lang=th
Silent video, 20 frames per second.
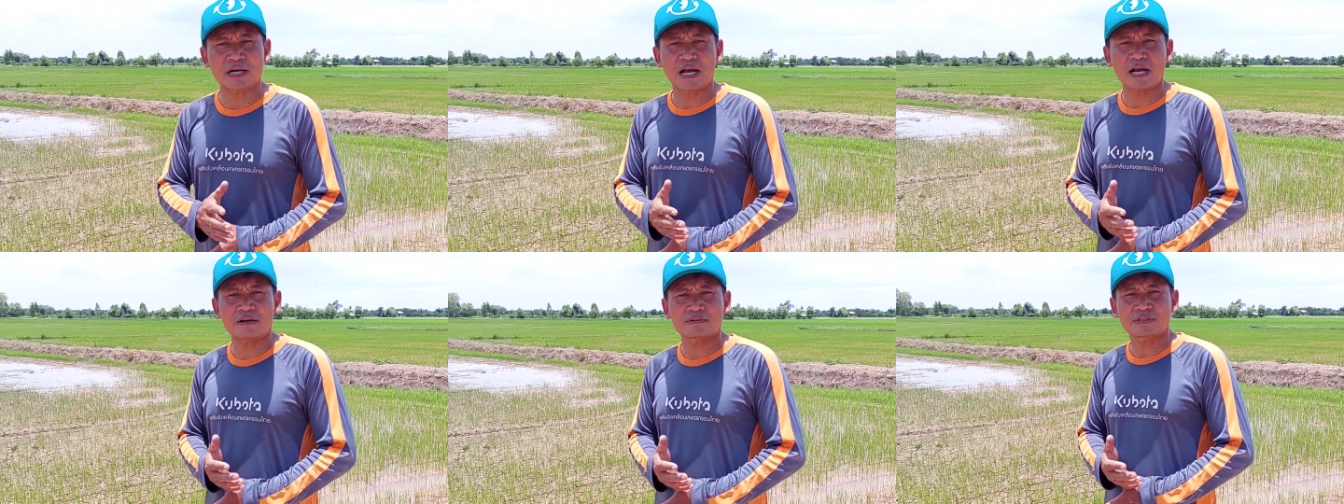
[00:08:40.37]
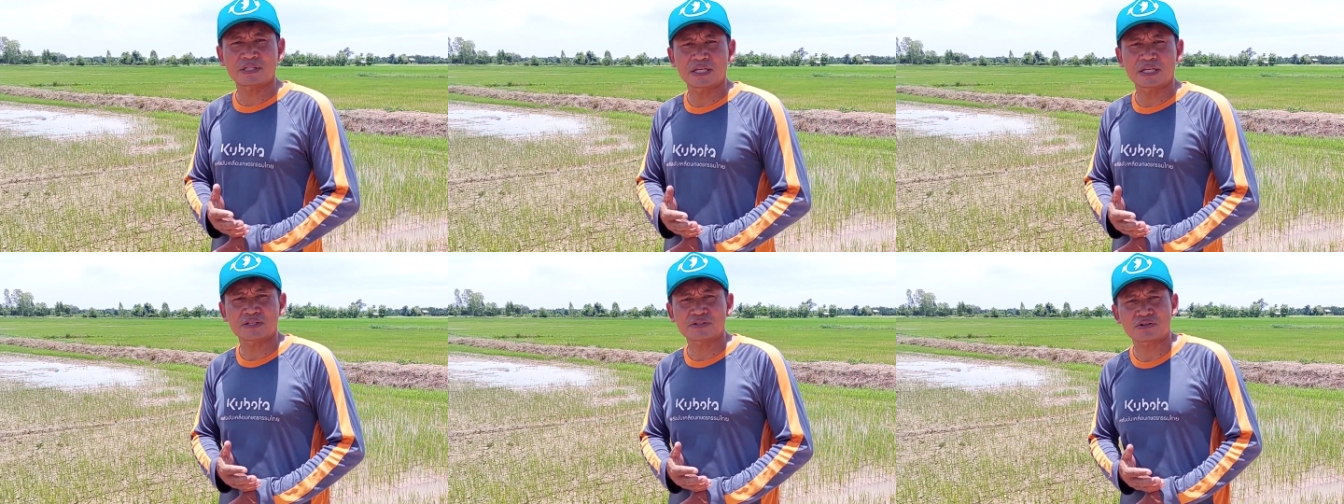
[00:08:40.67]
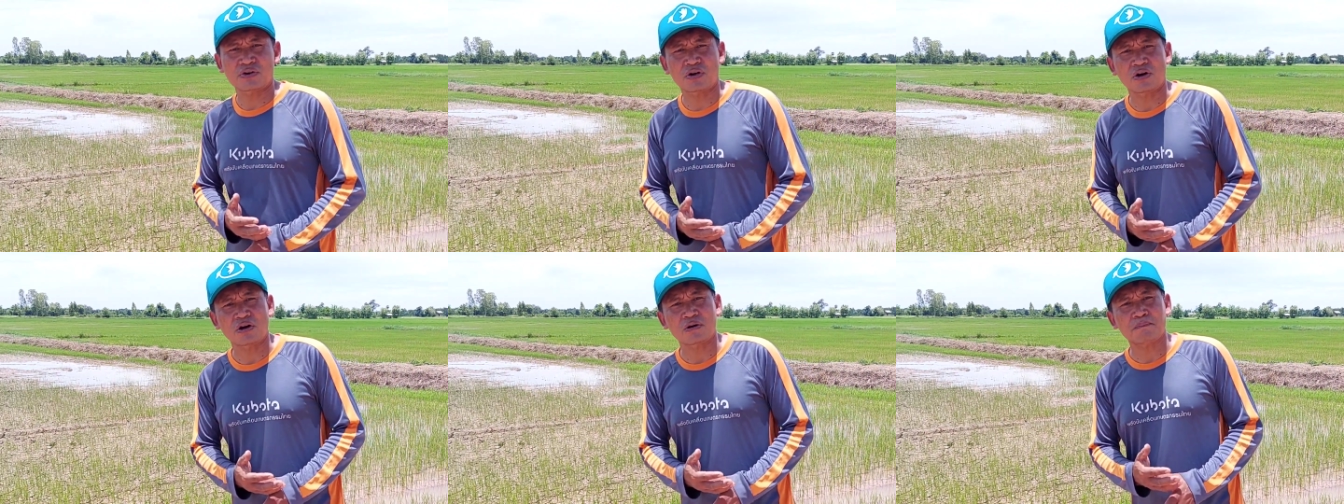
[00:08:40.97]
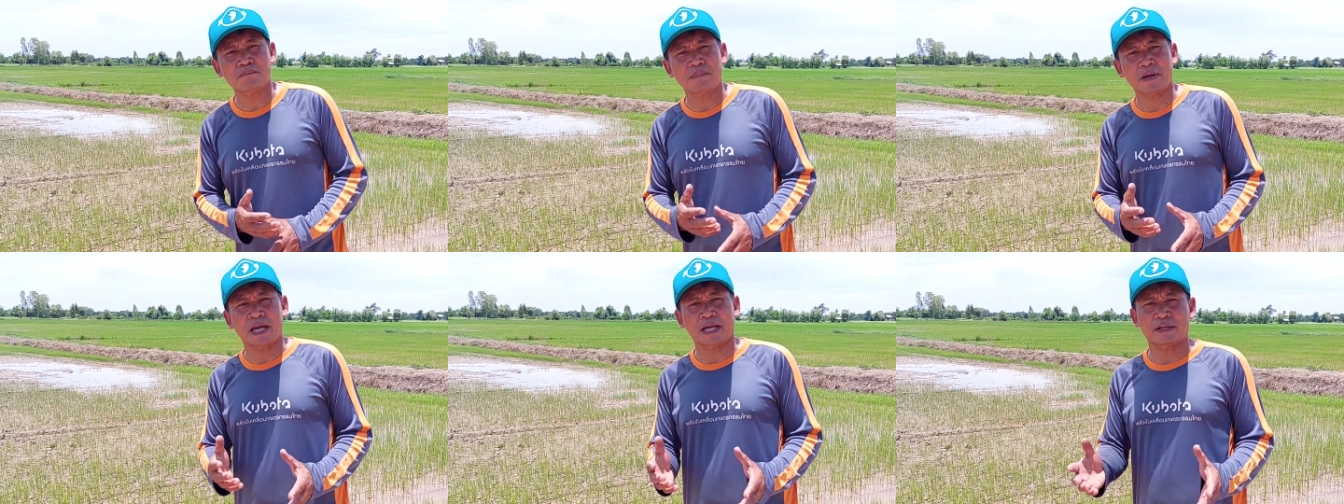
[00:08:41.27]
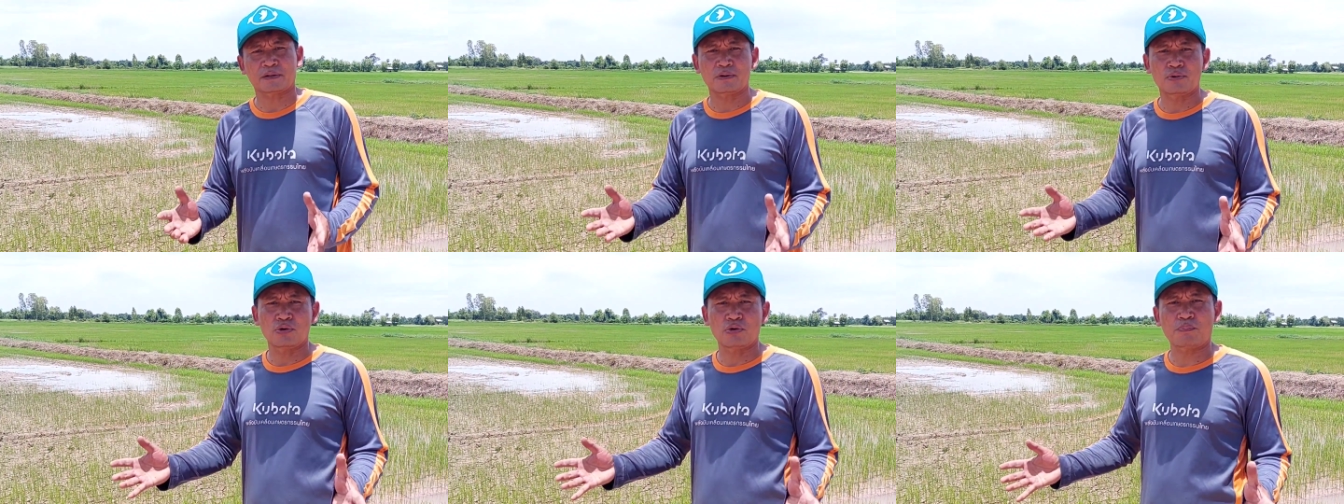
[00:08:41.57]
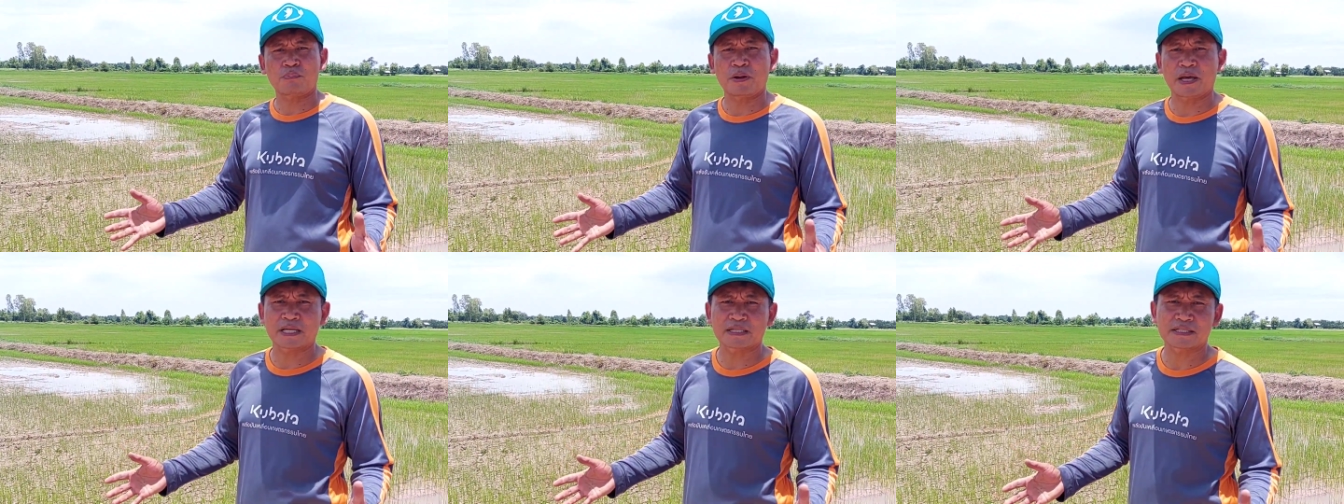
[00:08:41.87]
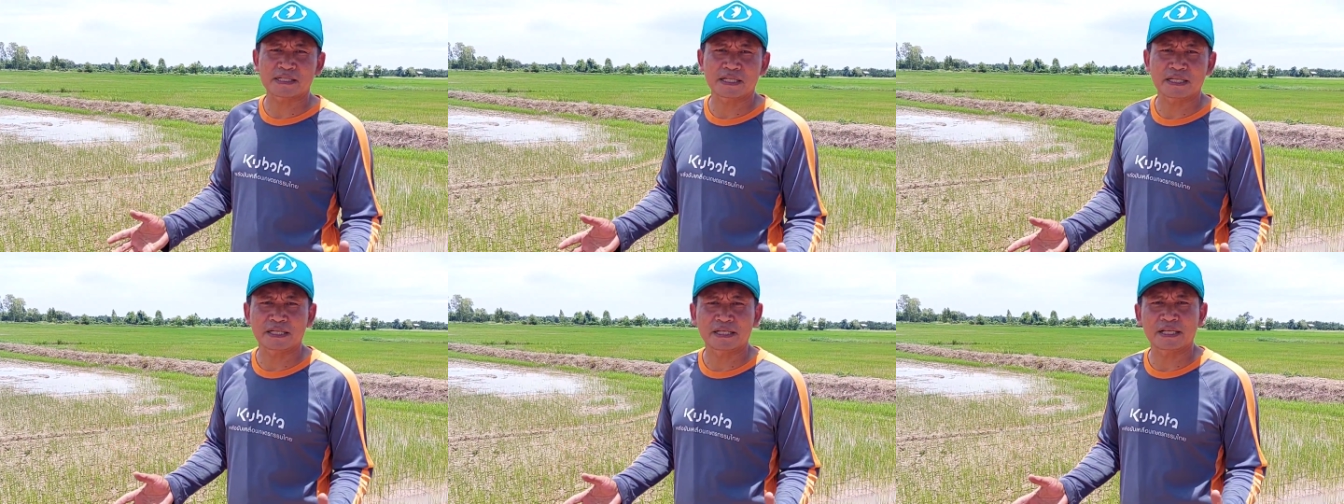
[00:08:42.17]

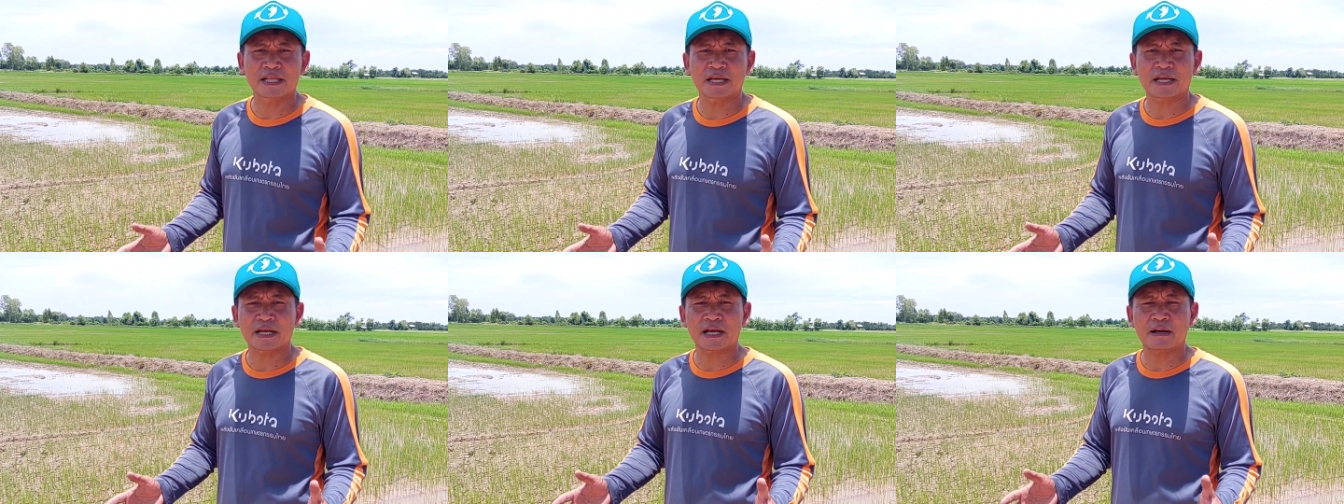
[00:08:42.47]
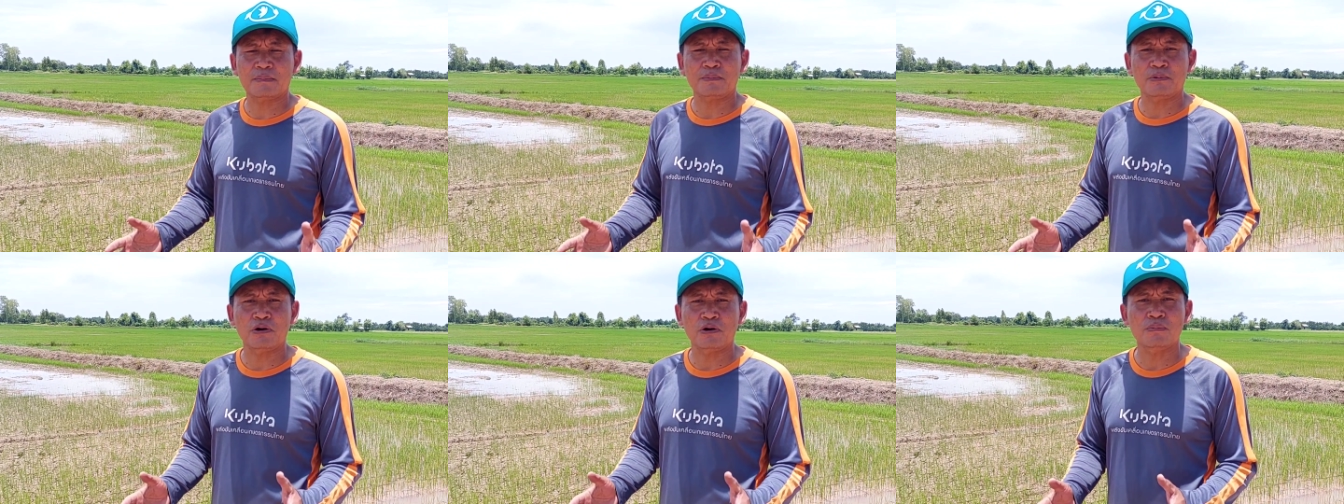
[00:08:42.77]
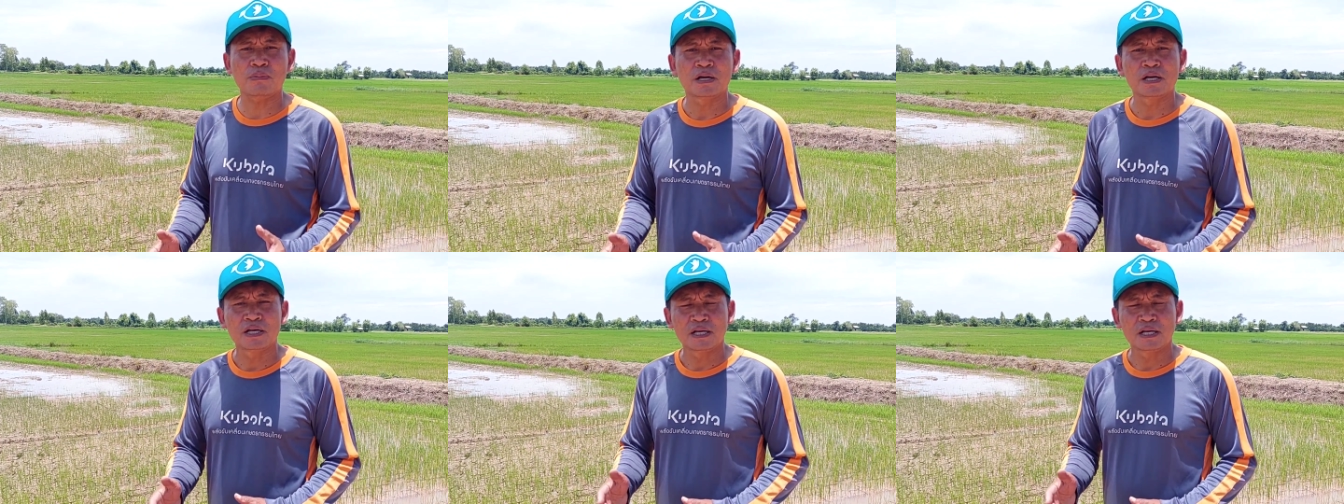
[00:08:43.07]
0899428684 นะครับ ผม